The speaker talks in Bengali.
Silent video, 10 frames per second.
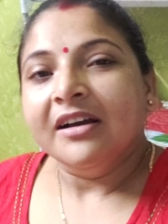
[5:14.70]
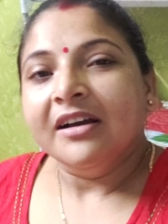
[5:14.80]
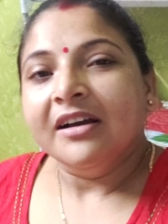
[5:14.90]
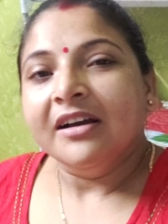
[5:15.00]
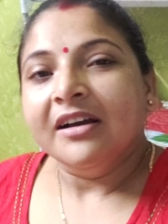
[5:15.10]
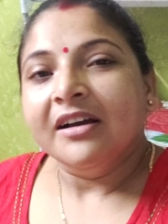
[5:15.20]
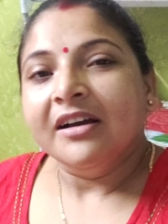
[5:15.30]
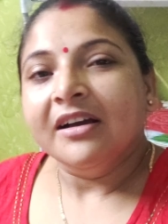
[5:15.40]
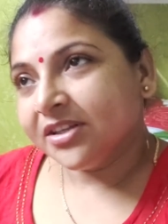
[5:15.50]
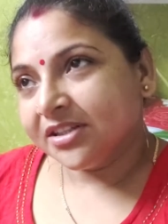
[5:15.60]
ছেড়ে এই
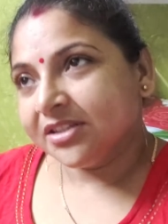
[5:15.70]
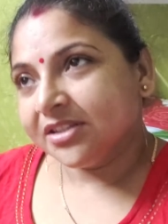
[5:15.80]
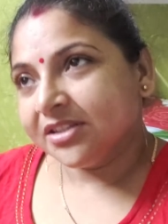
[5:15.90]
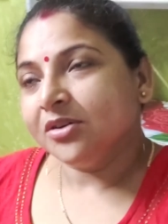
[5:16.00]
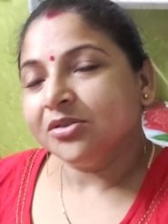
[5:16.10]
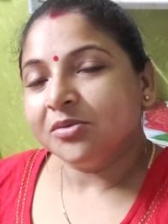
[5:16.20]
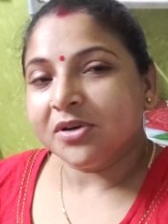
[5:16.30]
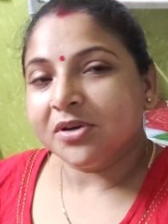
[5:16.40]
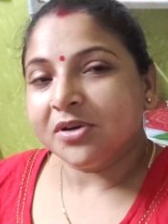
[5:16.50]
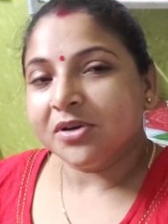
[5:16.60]
কারণেই দিতে হলো তোমরা
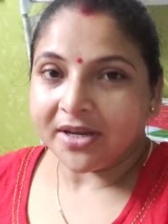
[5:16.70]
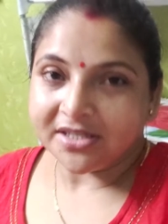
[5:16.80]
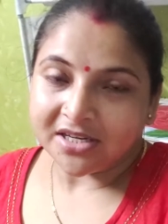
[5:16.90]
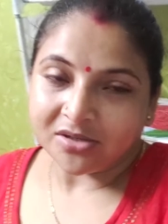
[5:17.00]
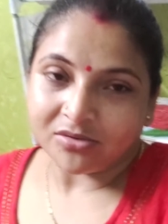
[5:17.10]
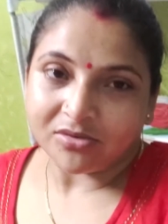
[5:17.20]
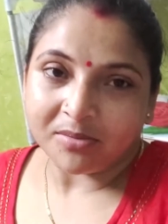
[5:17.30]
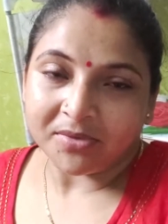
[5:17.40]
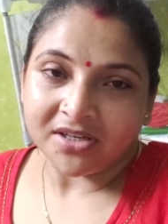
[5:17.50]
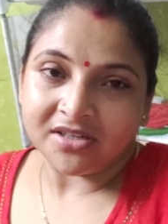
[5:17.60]
সবাই জানো
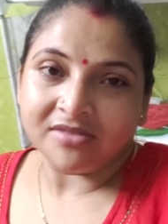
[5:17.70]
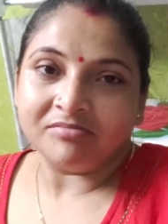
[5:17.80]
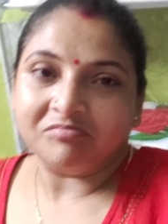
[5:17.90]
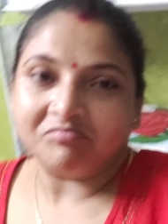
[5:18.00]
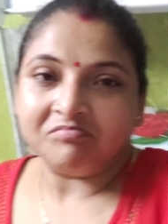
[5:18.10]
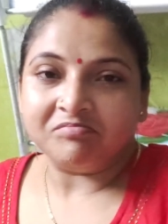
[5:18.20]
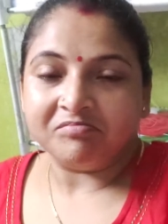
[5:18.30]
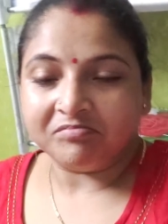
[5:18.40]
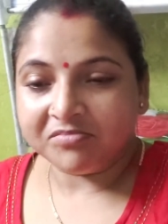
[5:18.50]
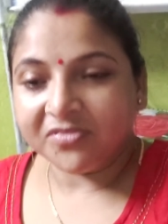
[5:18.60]
আমি
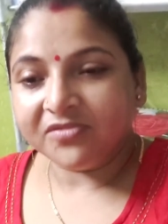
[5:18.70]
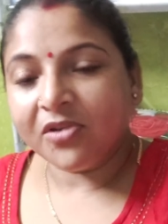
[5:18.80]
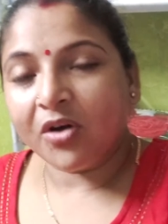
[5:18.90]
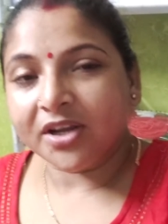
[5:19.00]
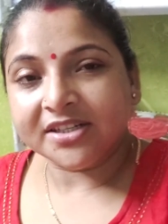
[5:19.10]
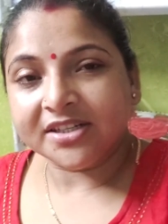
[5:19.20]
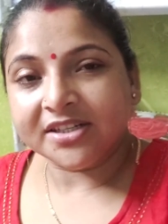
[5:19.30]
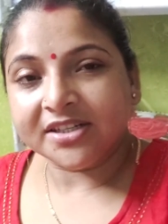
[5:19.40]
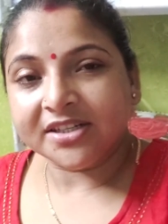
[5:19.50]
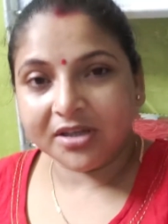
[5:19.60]
ব্লগিংটা
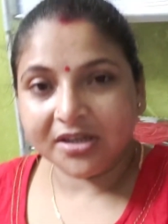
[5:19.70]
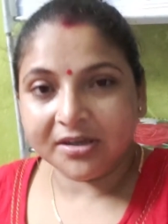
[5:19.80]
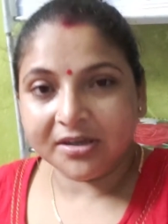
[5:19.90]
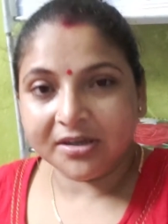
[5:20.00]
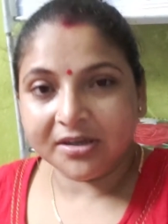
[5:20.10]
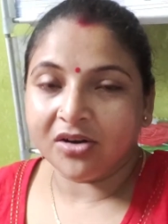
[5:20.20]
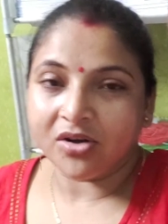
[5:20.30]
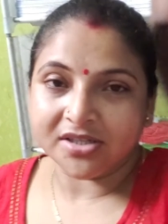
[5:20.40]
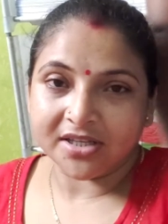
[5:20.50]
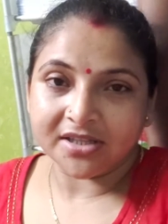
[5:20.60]
করি বাড়ির
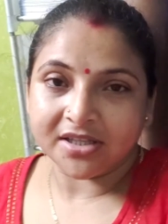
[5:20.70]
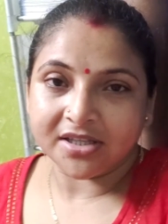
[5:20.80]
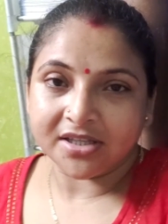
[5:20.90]
অজান্তে